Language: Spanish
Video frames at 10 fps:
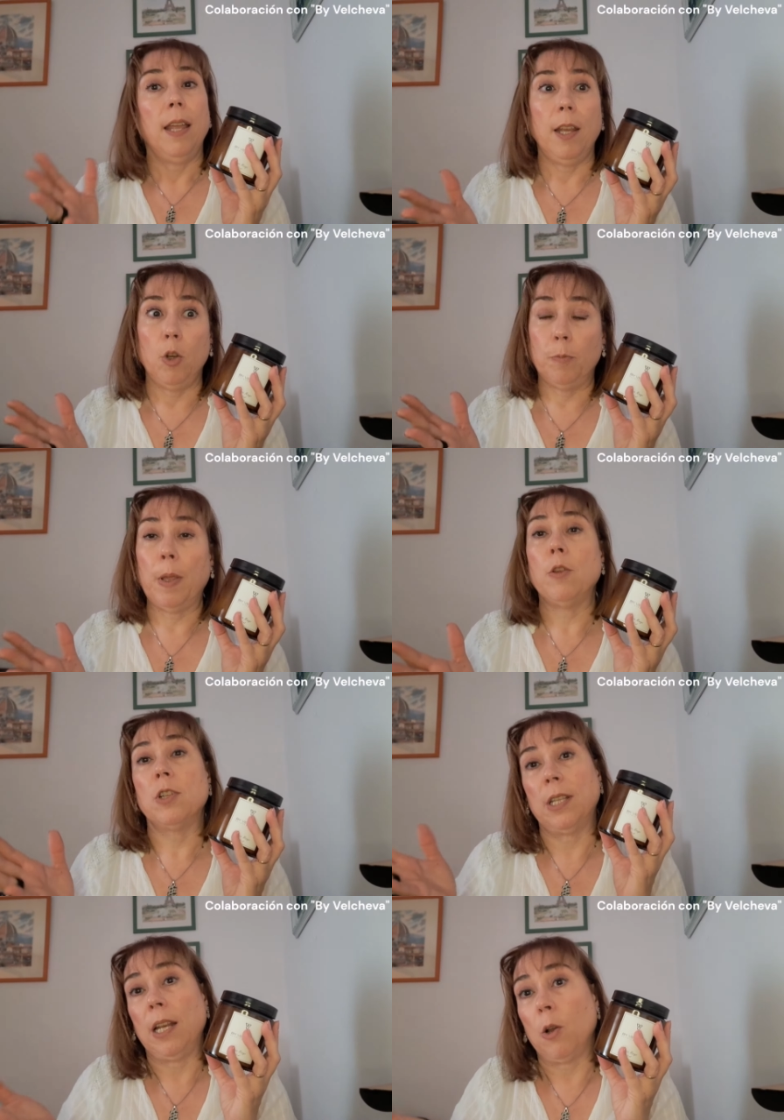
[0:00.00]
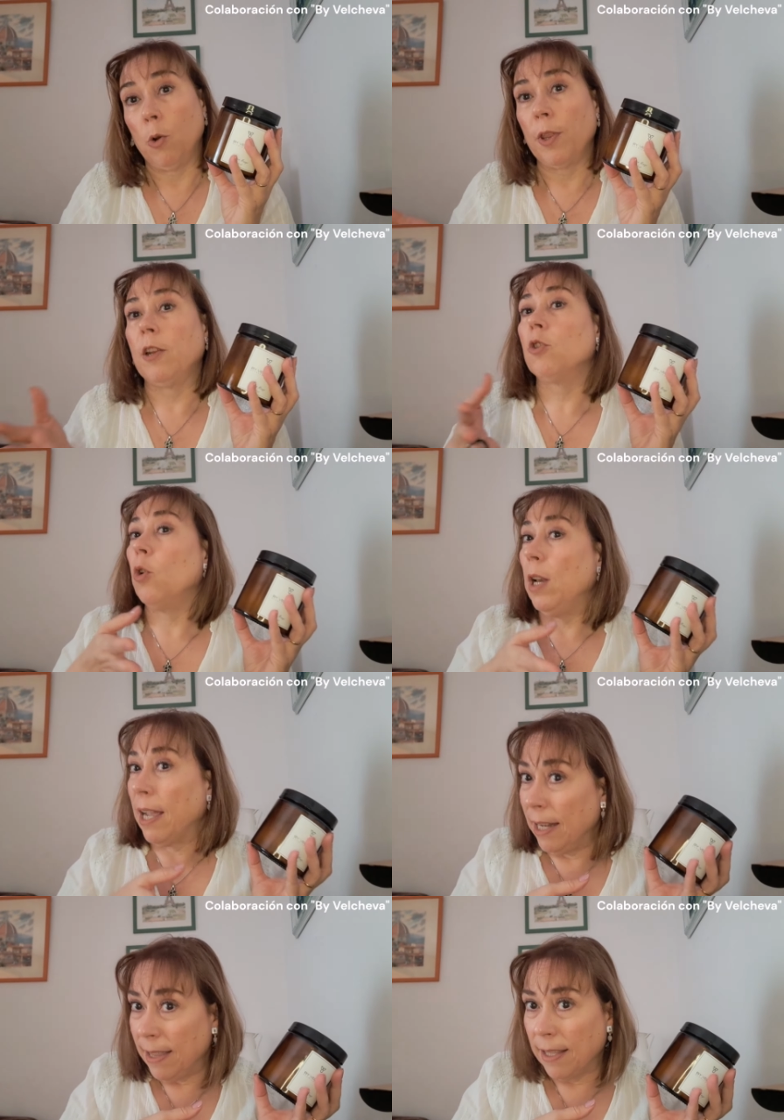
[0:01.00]
eh, los precios están acordes con la
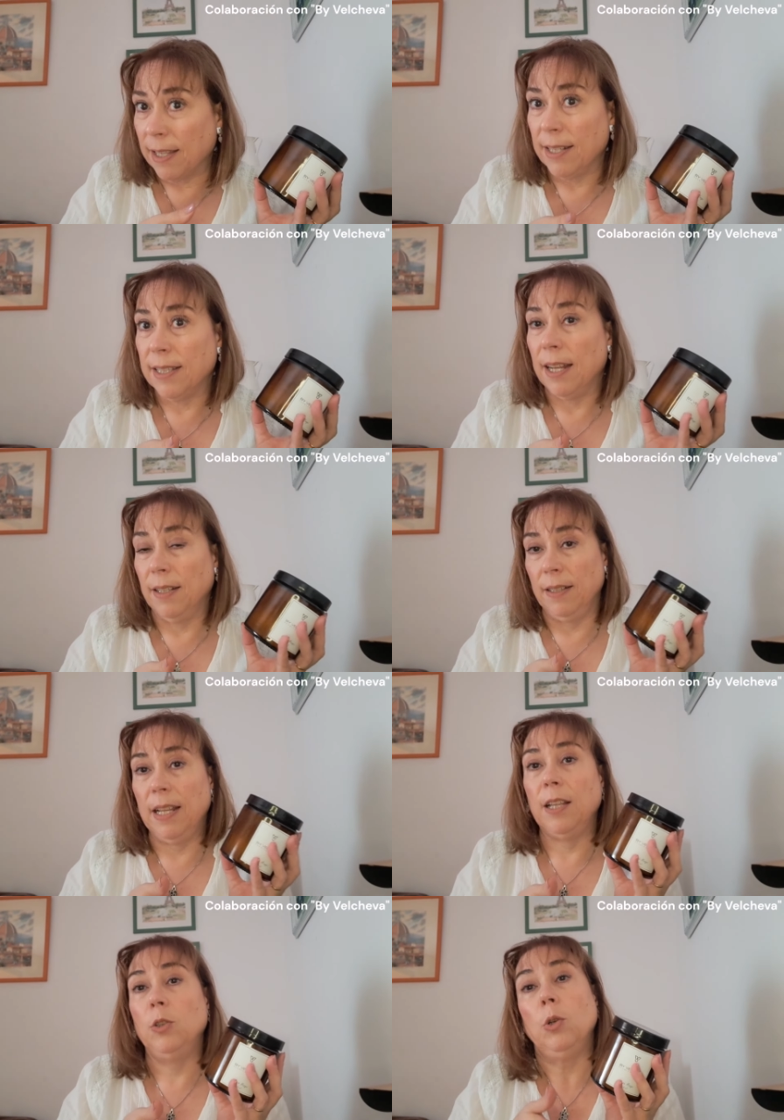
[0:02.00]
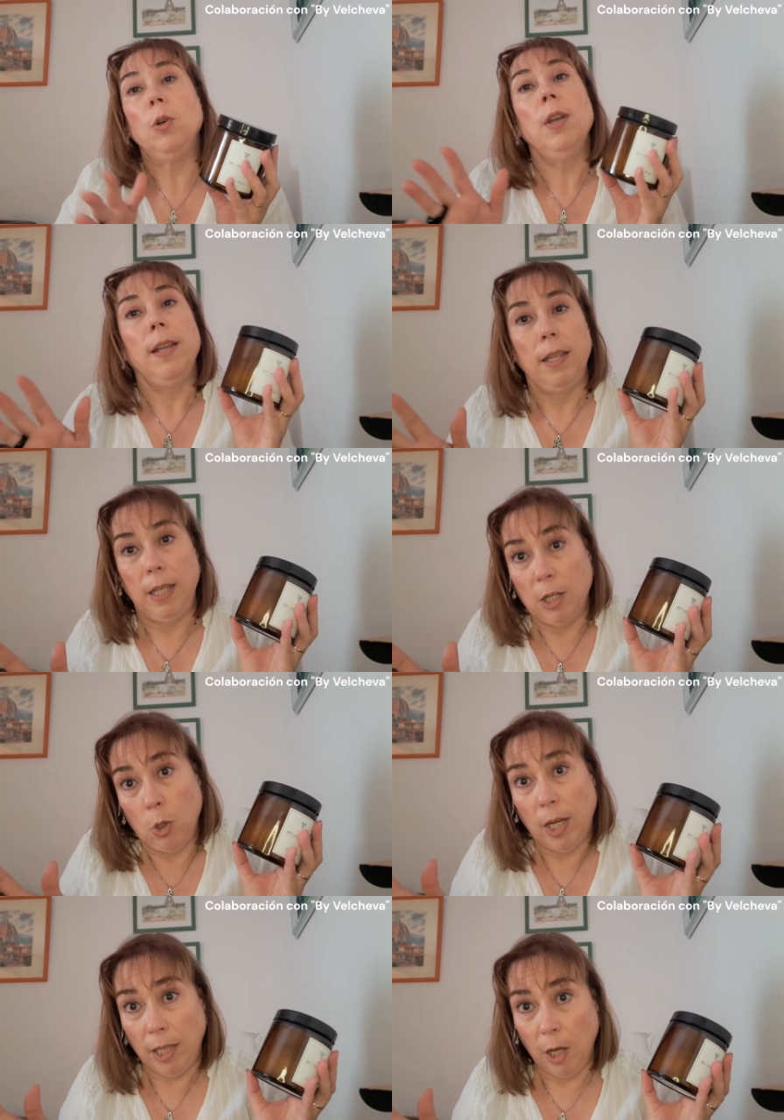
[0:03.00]
calidad que están dando y eso
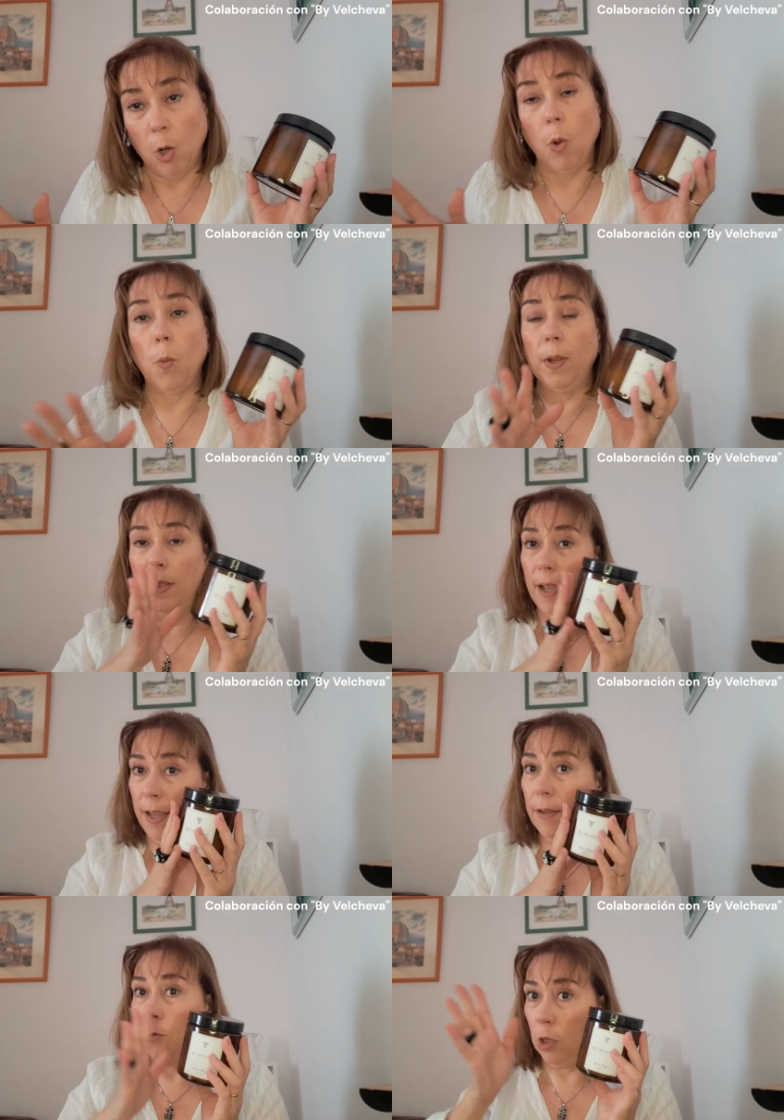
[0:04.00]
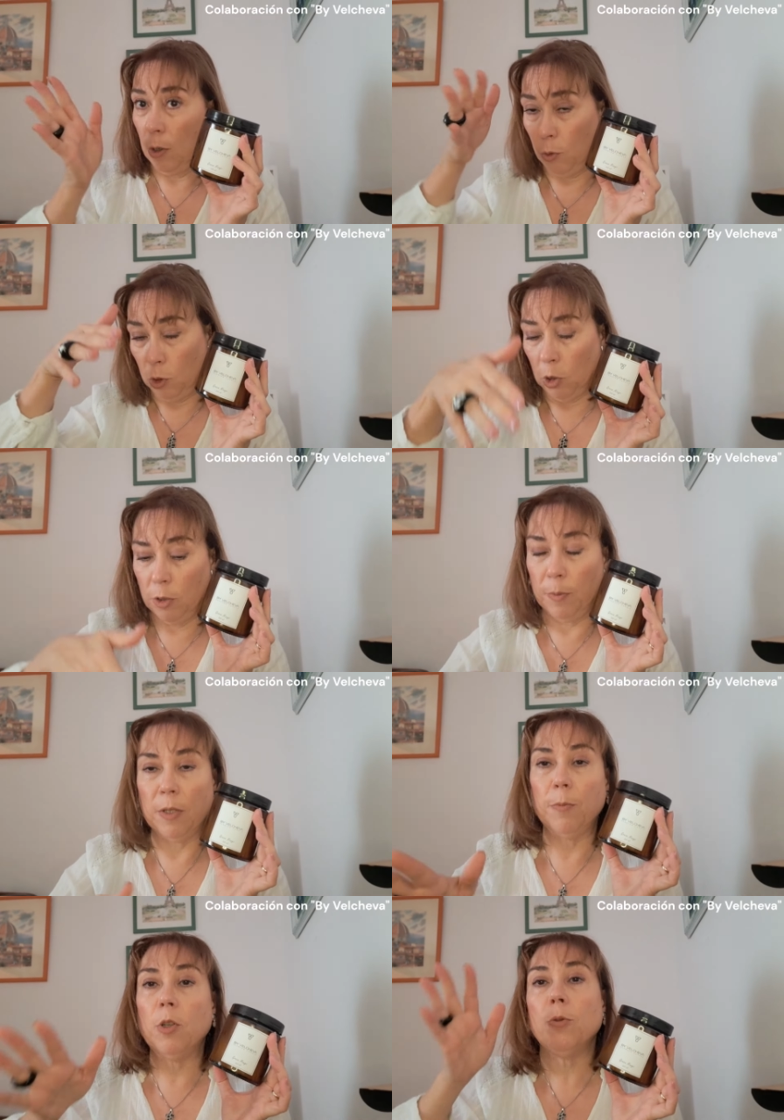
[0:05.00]
hay que tenerlo en cuenta, ¿eh? O sea, vosotros
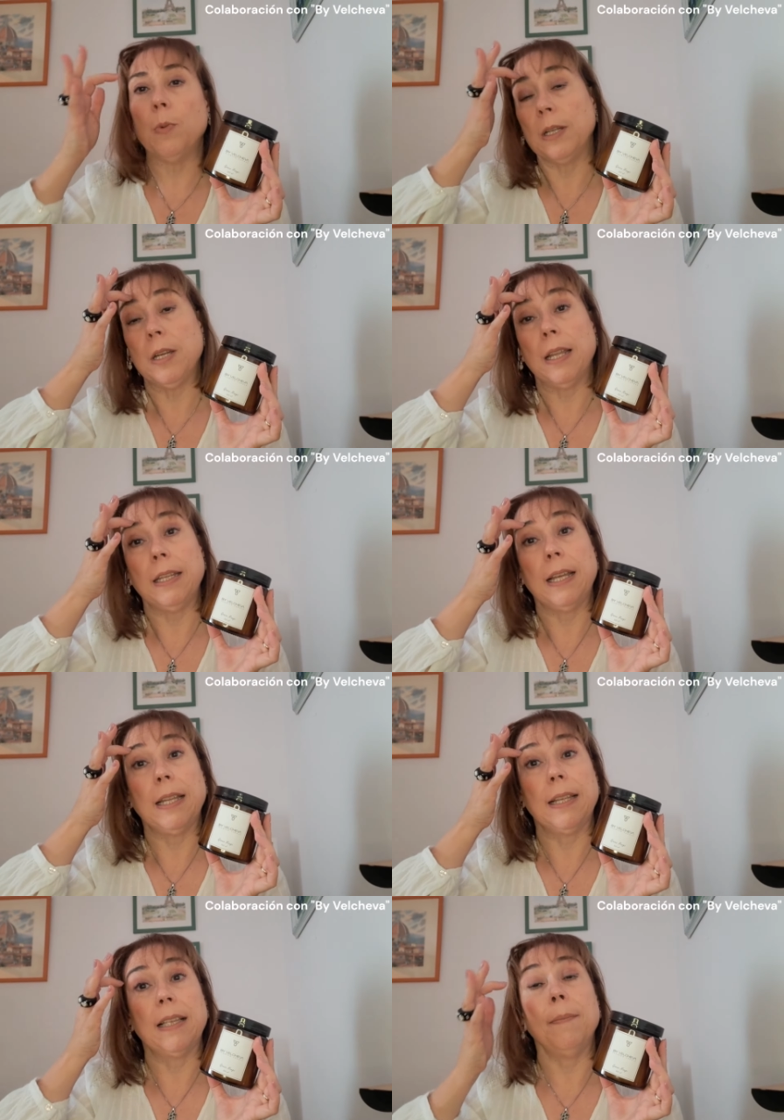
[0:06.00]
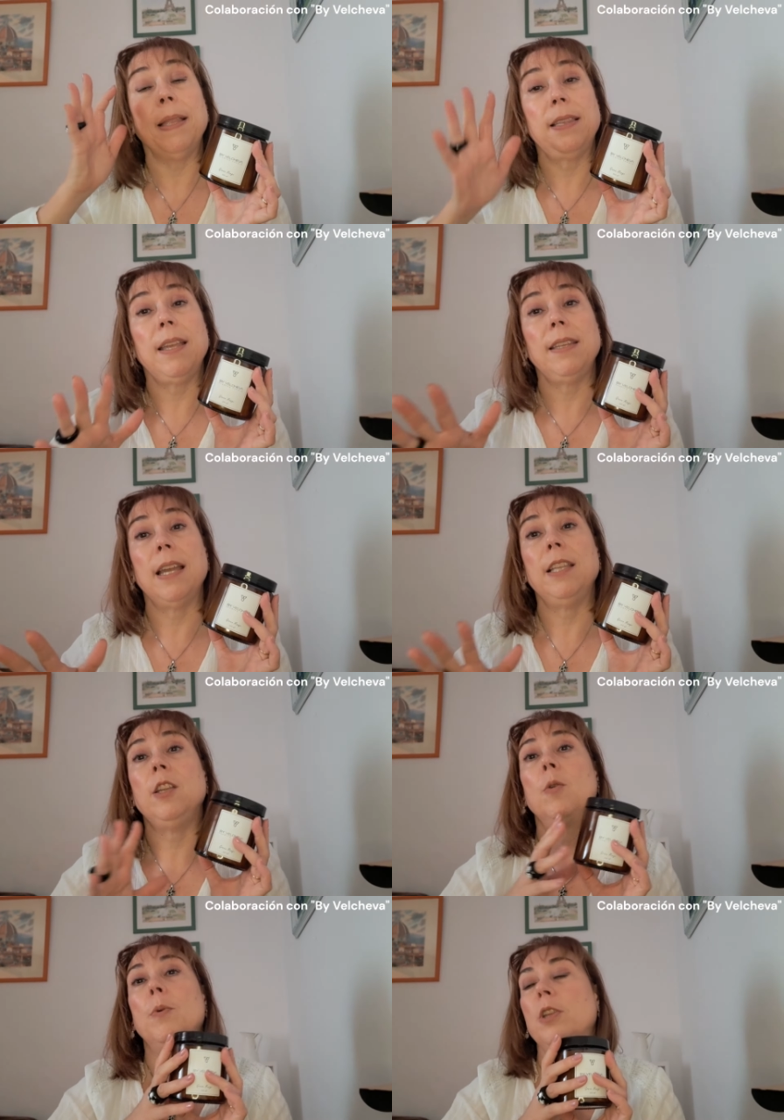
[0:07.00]
mismos vais a directamente y
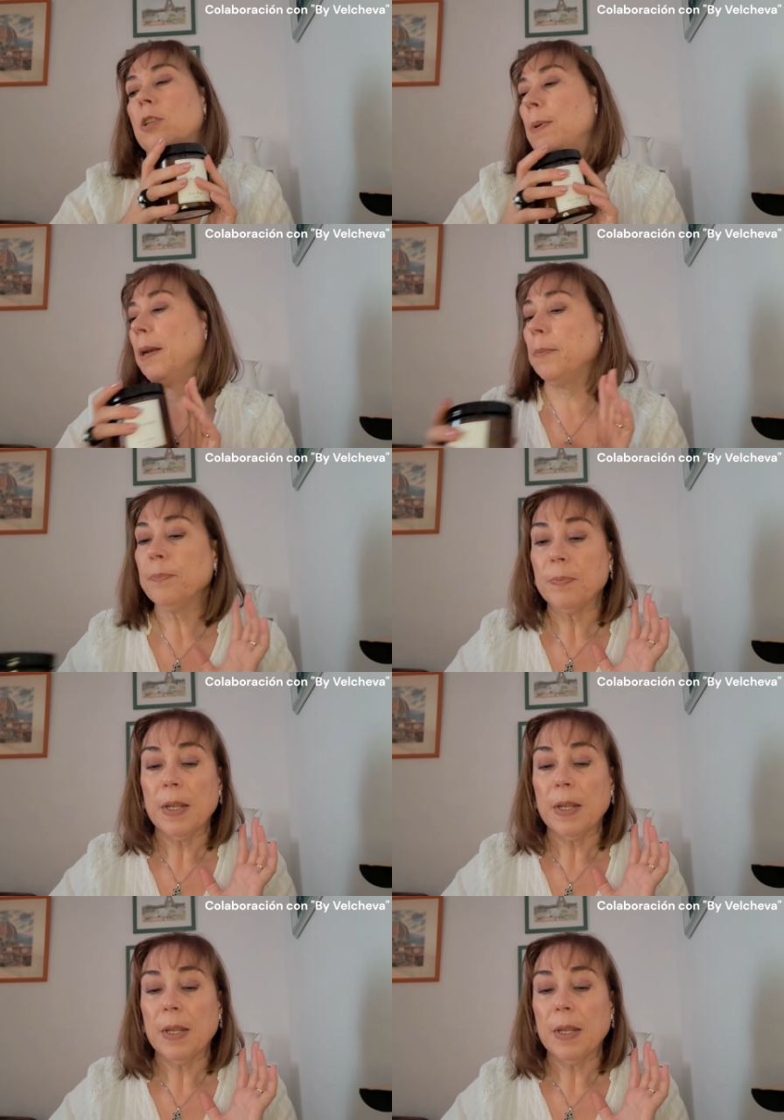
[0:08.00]
allí lo podéis ver.